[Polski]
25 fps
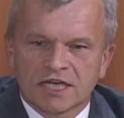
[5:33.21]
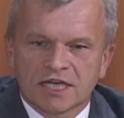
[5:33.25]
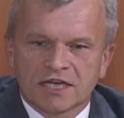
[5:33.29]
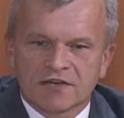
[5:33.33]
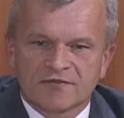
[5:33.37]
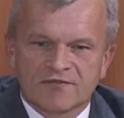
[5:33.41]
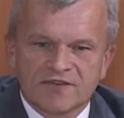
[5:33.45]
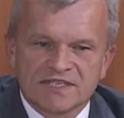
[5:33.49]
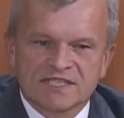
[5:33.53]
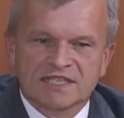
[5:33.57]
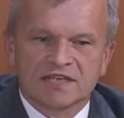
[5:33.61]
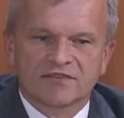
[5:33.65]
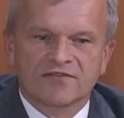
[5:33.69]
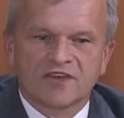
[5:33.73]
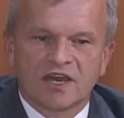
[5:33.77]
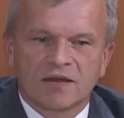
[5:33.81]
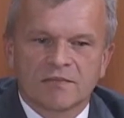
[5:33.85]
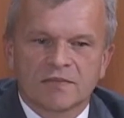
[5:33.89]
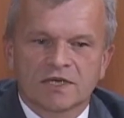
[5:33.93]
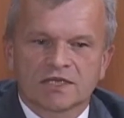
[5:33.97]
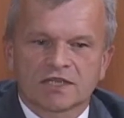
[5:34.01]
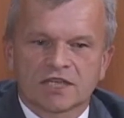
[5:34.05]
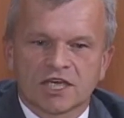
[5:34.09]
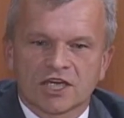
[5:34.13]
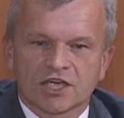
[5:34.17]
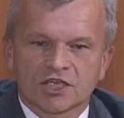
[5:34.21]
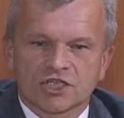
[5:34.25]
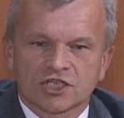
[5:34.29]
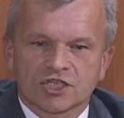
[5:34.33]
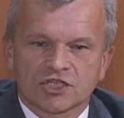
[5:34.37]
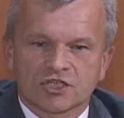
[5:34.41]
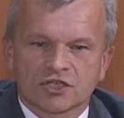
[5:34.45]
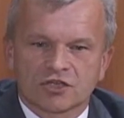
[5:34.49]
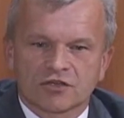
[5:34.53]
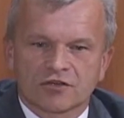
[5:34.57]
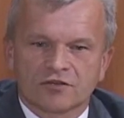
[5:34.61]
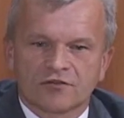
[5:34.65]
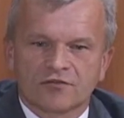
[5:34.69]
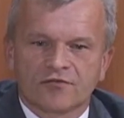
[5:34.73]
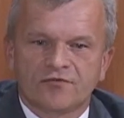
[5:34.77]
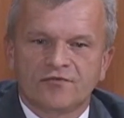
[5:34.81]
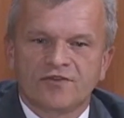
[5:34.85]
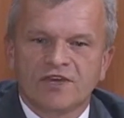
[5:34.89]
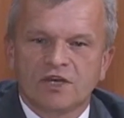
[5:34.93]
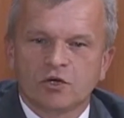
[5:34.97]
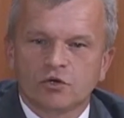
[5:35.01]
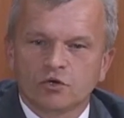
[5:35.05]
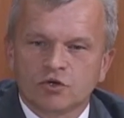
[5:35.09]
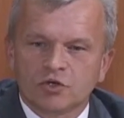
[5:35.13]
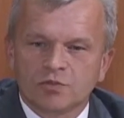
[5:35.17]
Wystawiamy też w
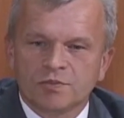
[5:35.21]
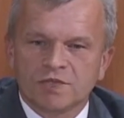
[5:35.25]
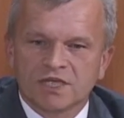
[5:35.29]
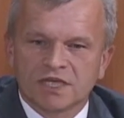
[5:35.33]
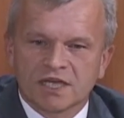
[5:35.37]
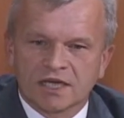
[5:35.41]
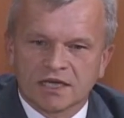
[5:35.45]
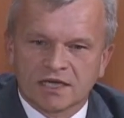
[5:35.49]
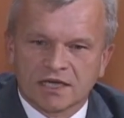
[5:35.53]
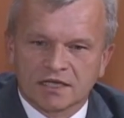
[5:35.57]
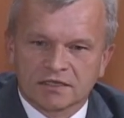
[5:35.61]
wielu gminach